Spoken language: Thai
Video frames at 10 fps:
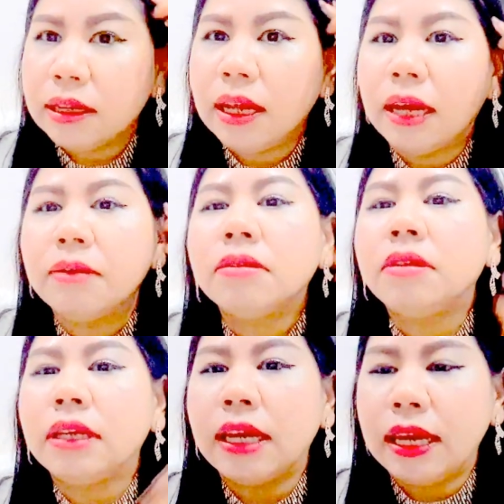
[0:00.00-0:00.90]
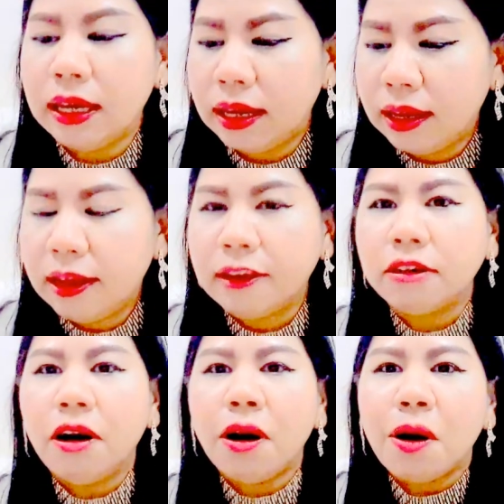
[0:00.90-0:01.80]
อ่าอย่างนี้
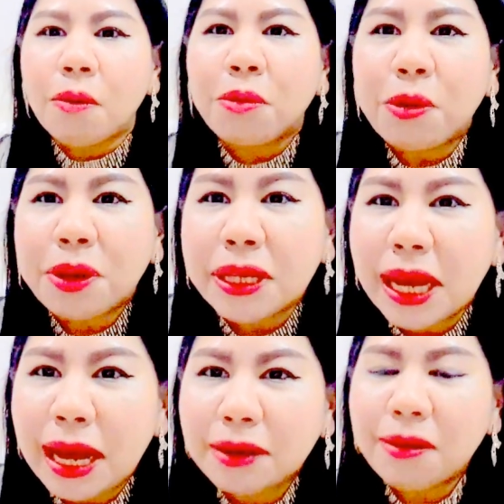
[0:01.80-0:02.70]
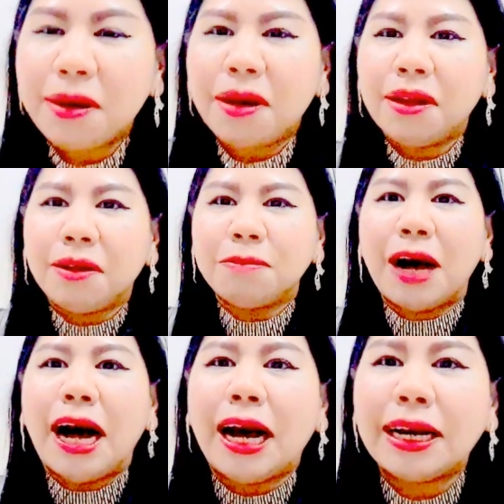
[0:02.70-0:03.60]
ก็ขอบคุณนะคะก็
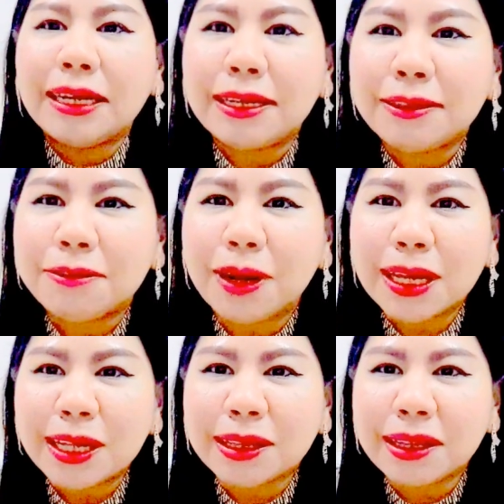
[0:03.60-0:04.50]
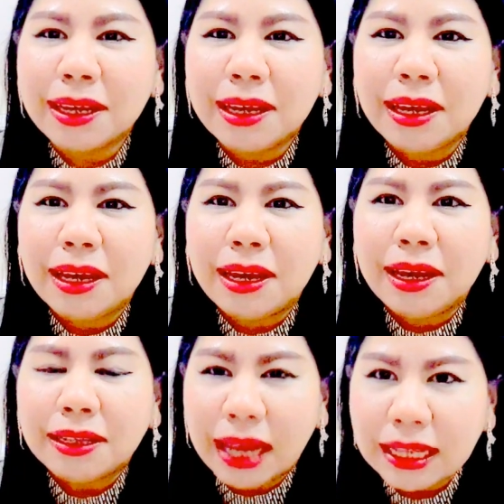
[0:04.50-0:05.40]
ฝากธุรกิจ
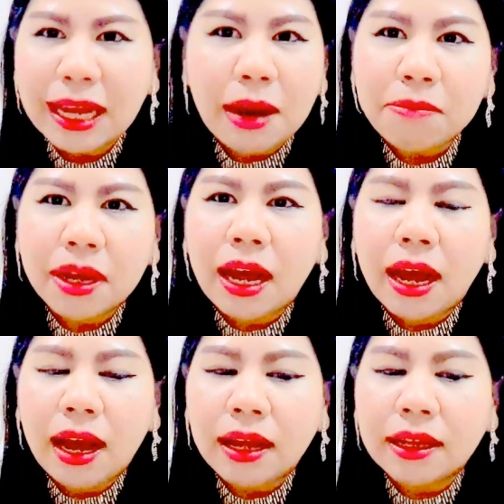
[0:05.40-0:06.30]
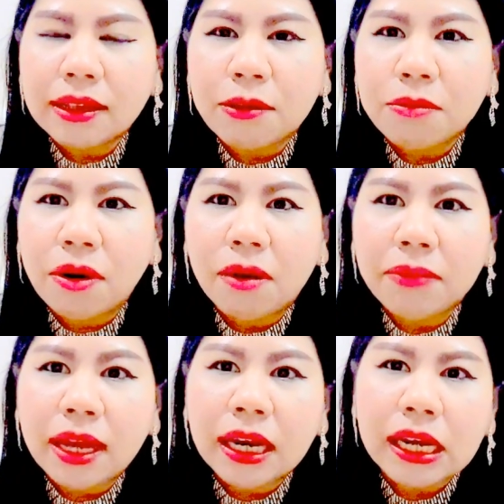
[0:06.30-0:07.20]
นะะทำมาตั้งแต่รุ่นพ่อ
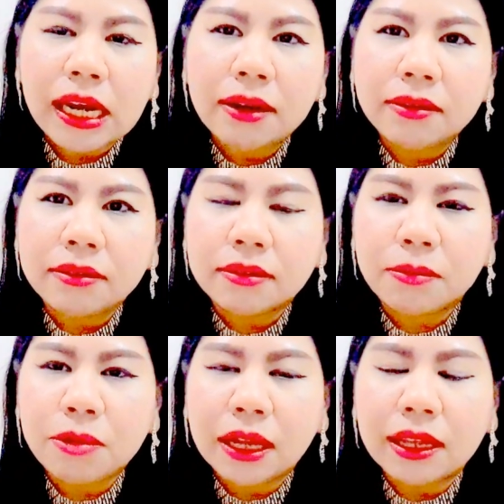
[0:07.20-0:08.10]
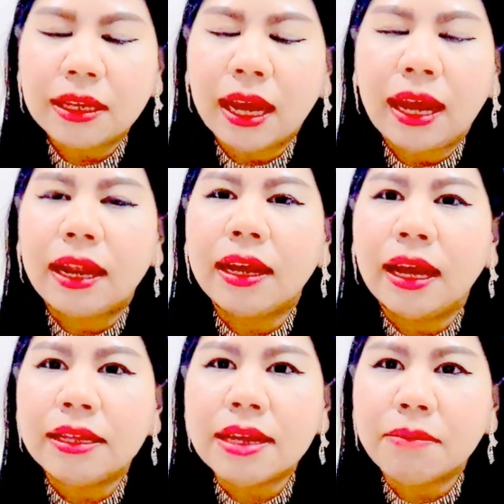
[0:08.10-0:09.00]
แม่นะคะปู่ย่าตายายนะคะ
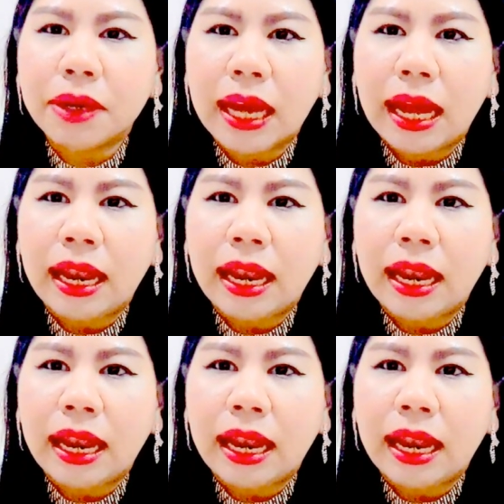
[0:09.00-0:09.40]
อันนี้ทำมานา